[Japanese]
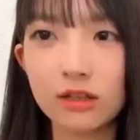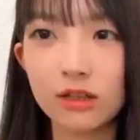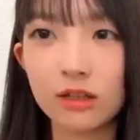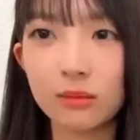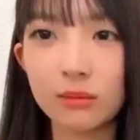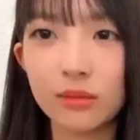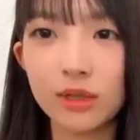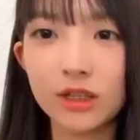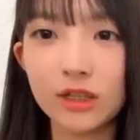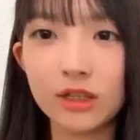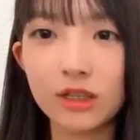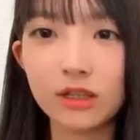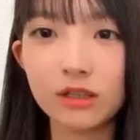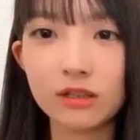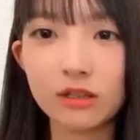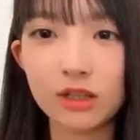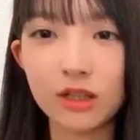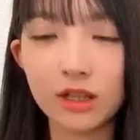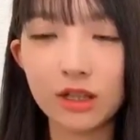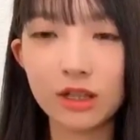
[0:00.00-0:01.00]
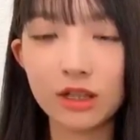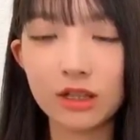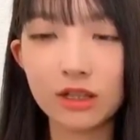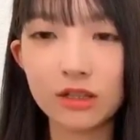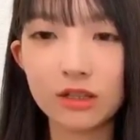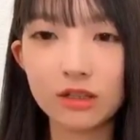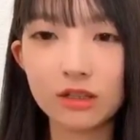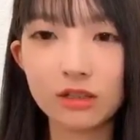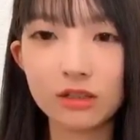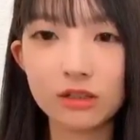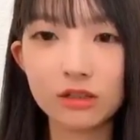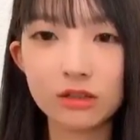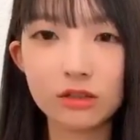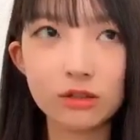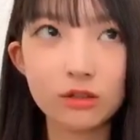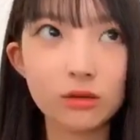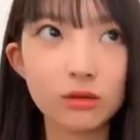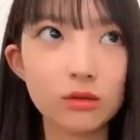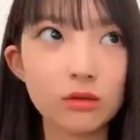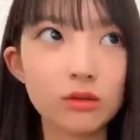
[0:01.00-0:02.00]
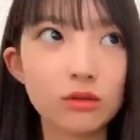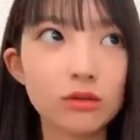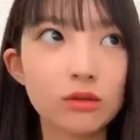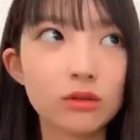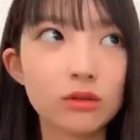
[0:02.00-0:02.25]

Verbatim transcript: あんまりなくてそう